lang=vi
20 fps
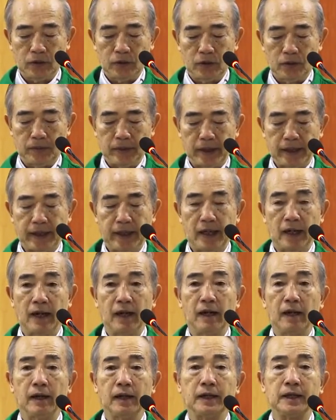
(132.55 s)
Hôm nay
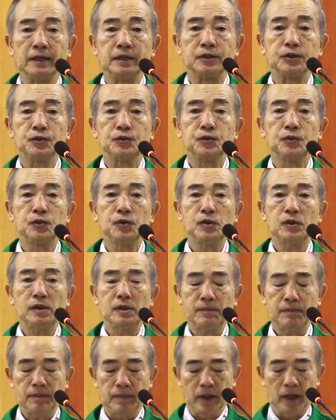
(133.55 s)
lời
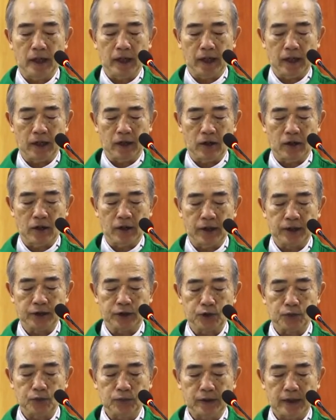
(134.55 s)
Chúa mời gọi
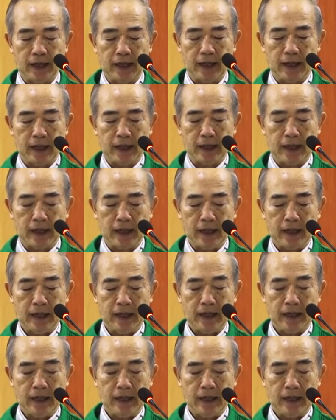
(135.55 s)
chúng ta